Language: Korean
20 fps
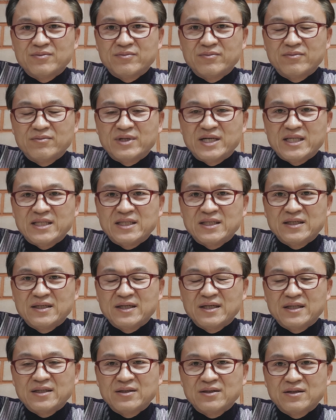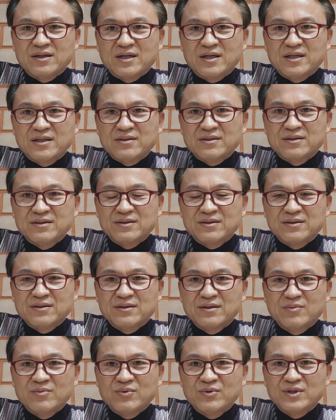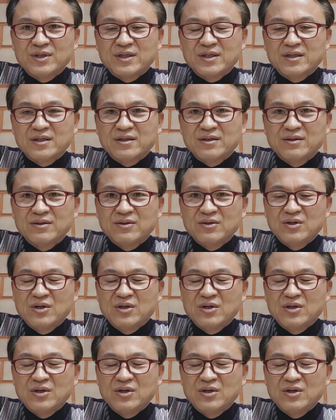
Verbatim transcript: 마트에 들어가서 그걸 보니까